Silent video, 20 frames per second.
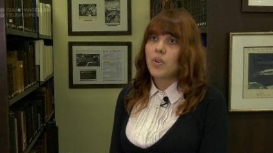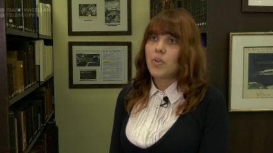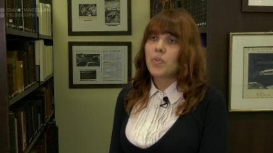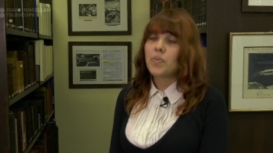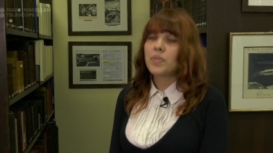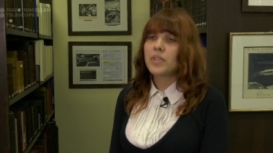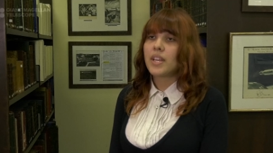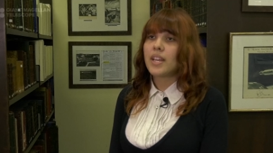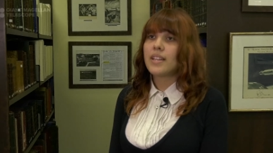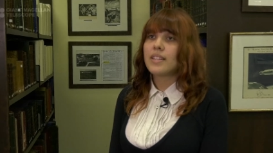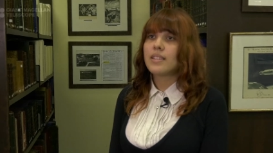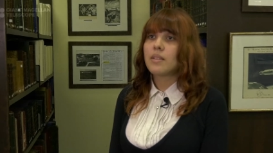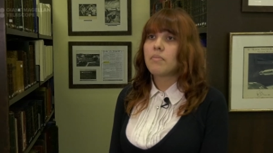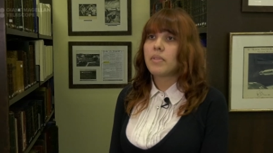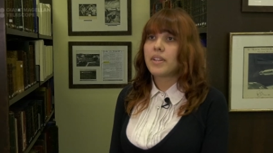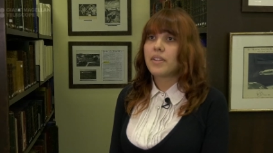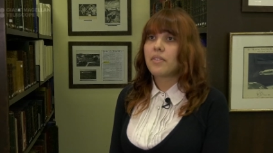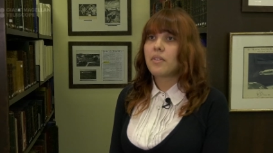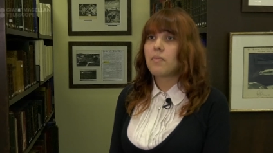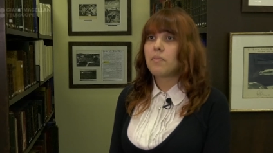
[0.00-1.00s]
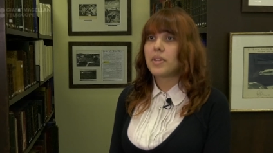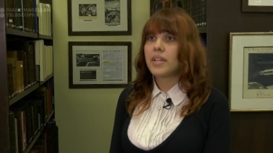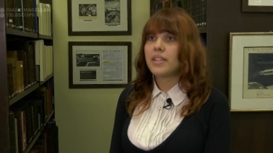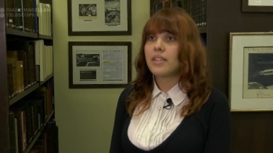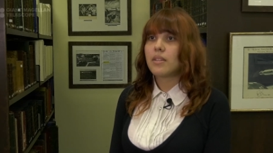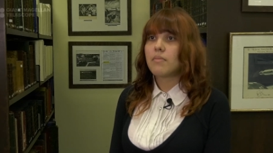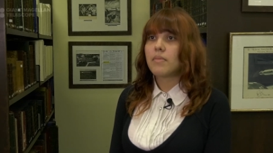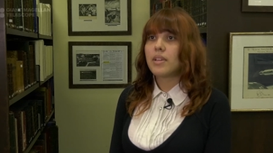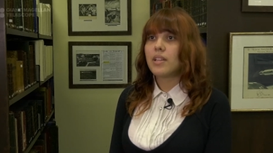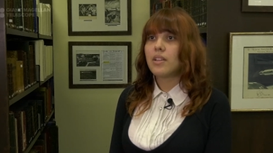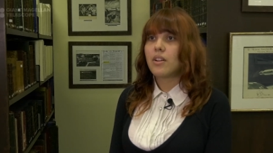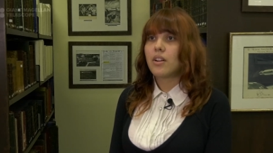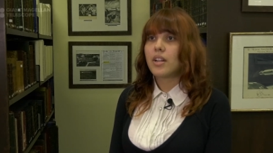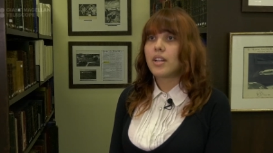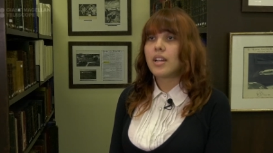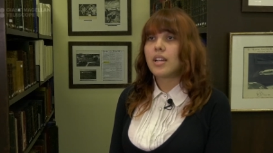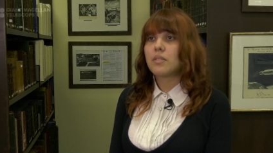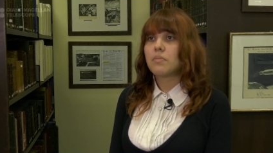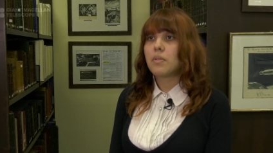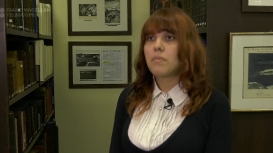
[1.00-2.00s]
Um deles é para compreender
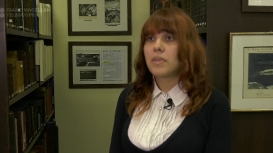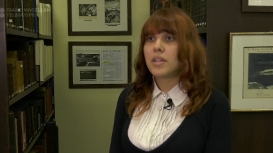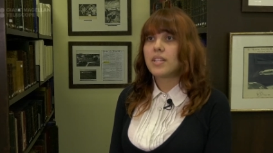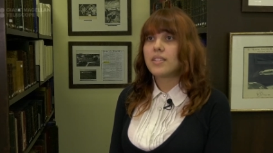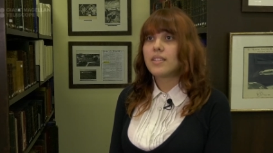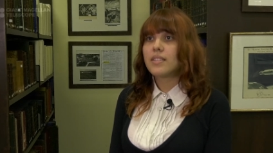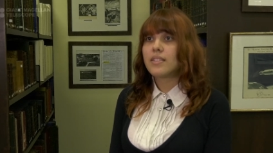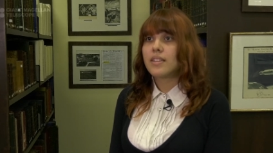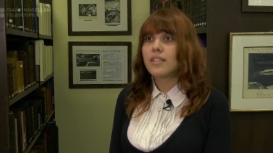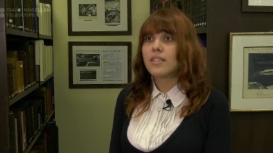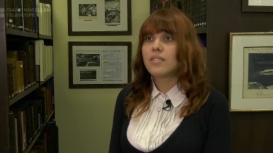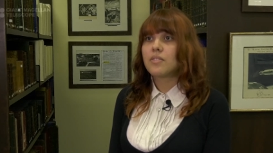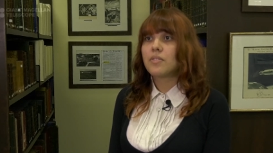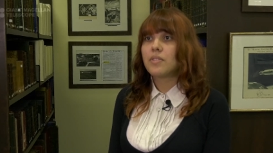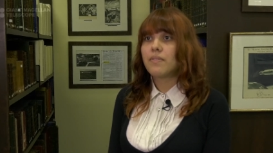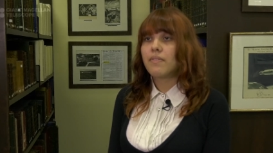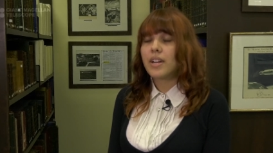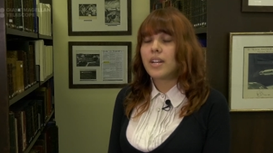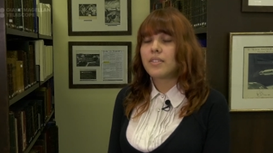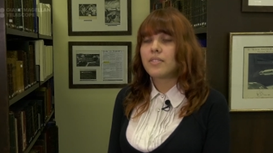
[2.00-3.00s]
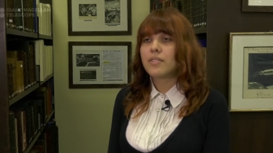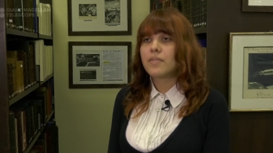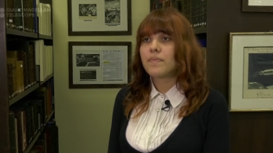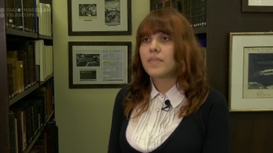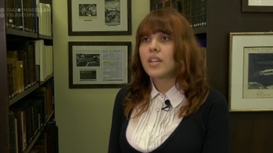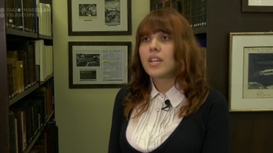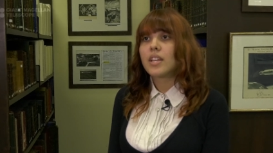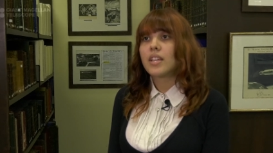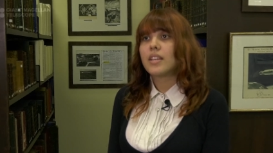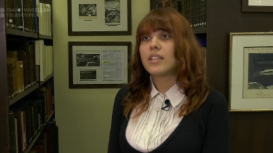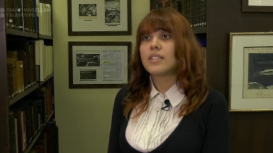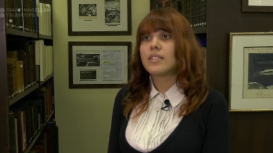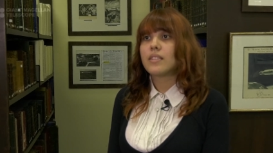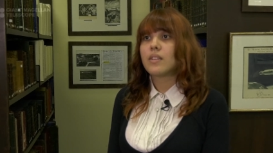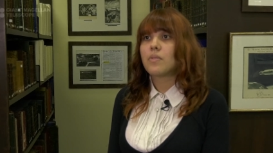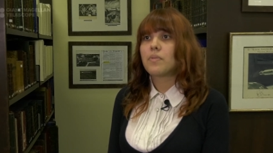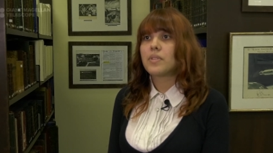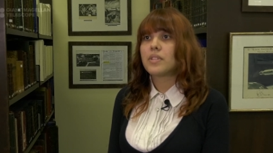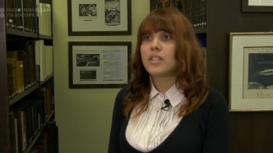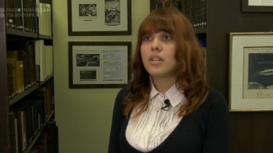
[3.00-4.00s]
melhor as primeiras estrelas do universo, que
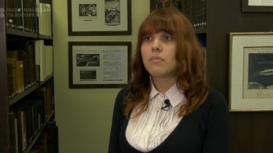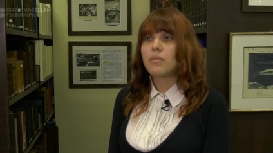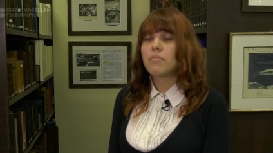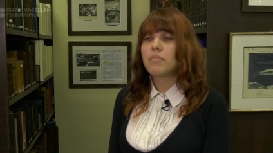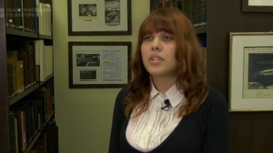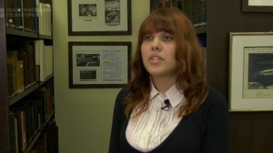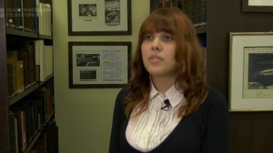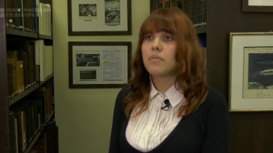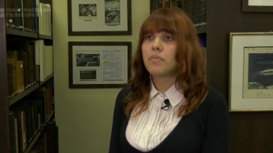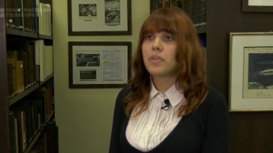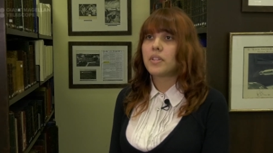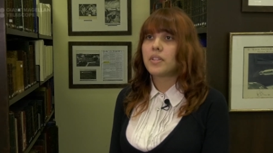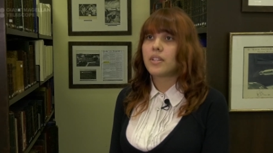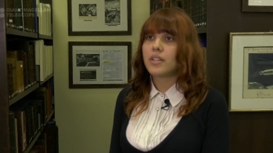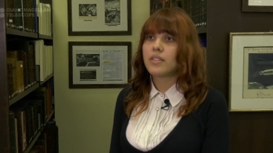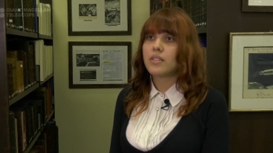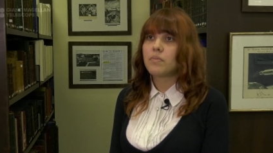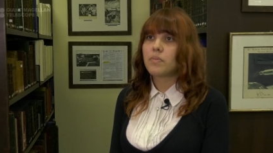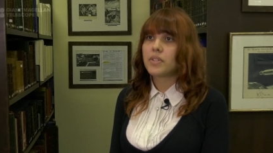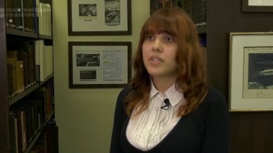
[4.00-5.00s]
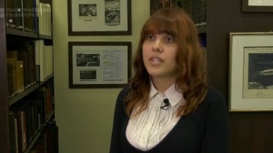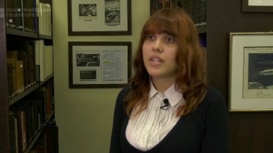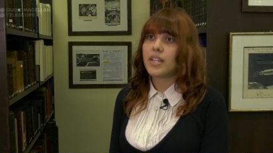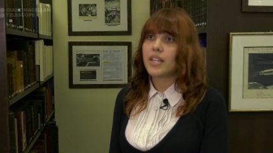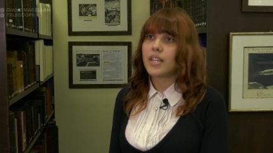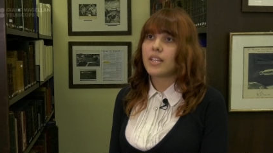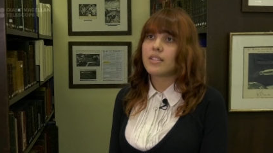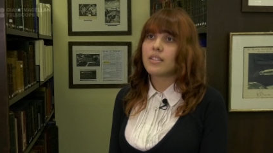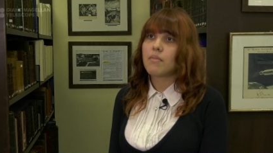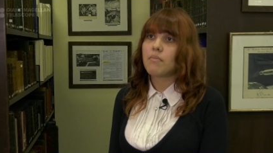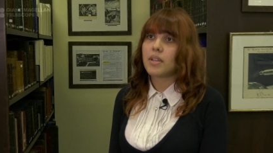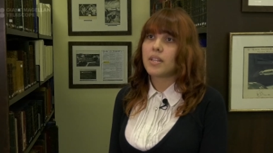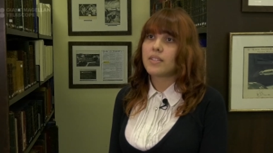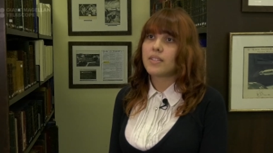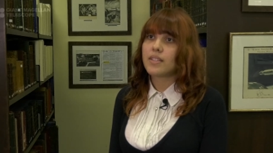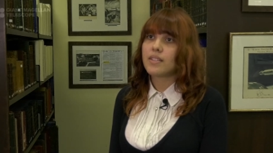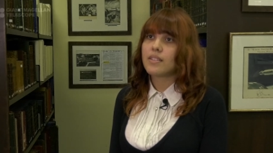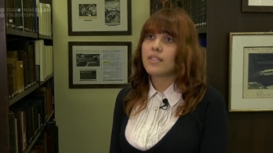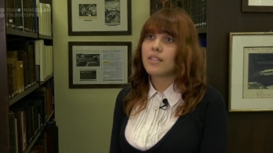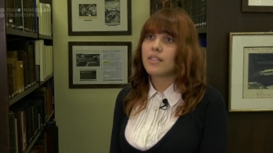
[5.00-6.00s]
são extremamente importantes por serem as
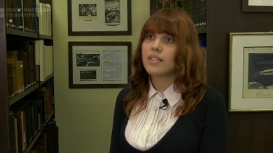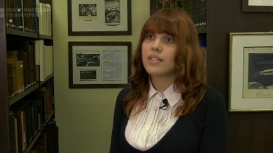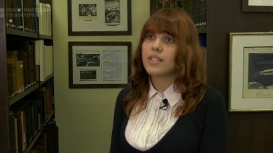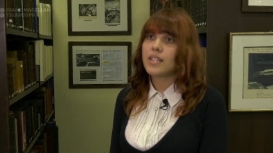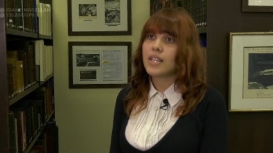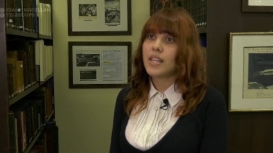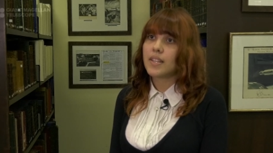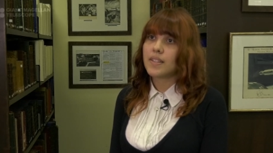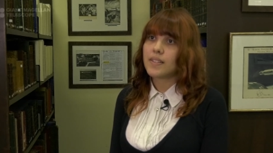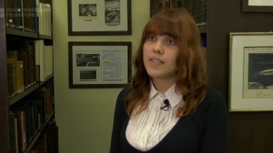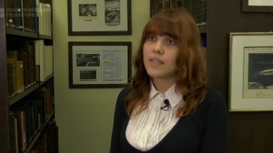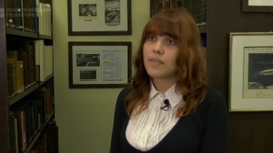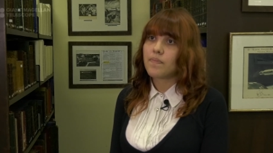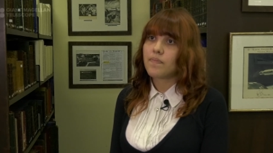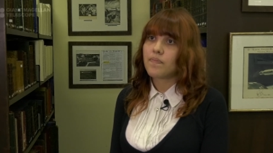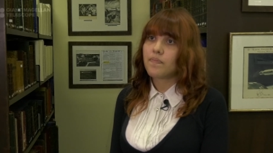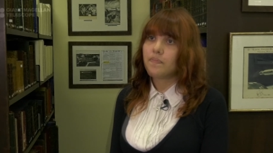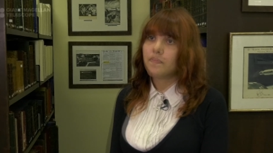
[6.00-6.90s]
sementes das estrelas seguintes.